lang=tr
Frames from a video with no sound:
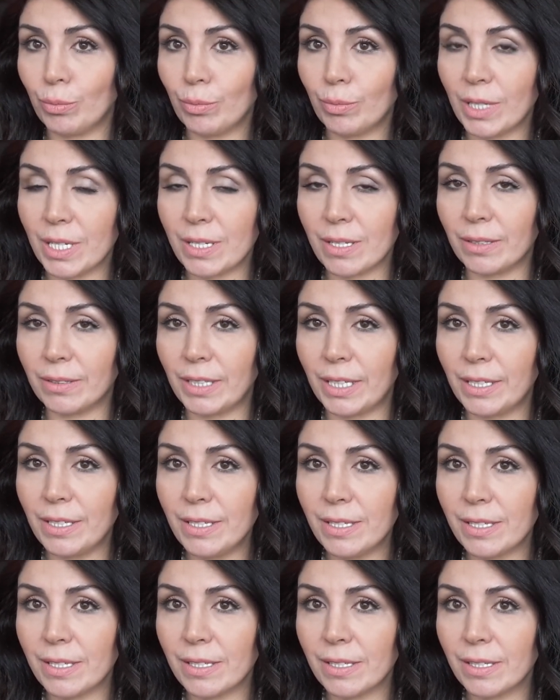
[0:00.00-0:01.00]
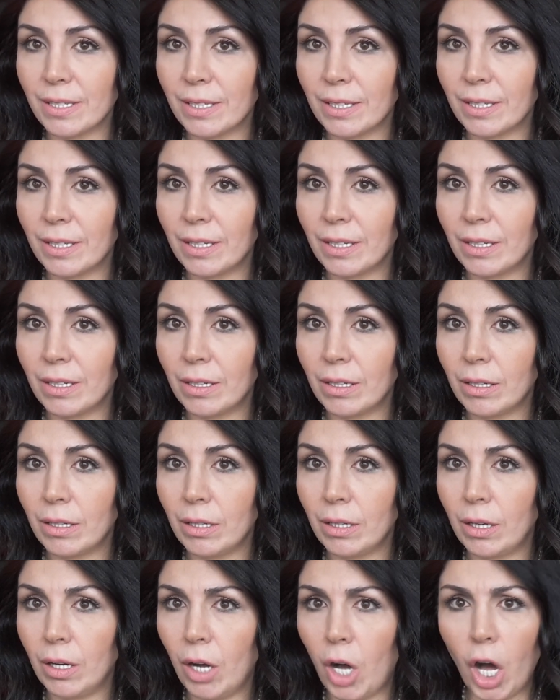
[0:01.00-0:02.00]
nasıl deriz?
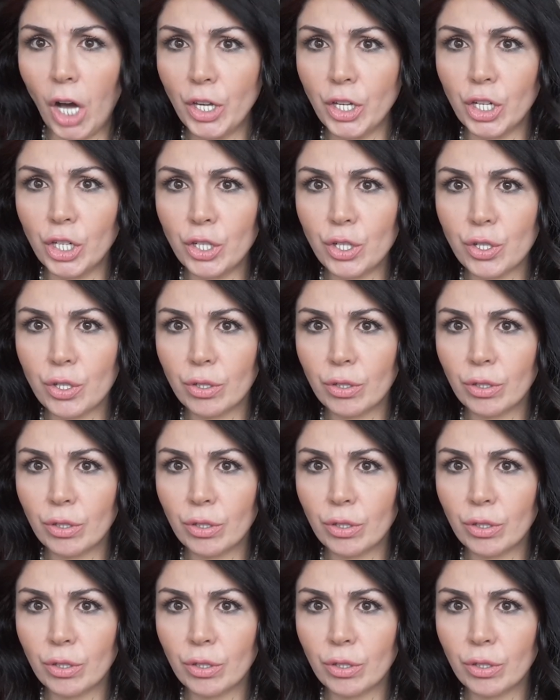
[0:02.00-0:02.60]
Hayır.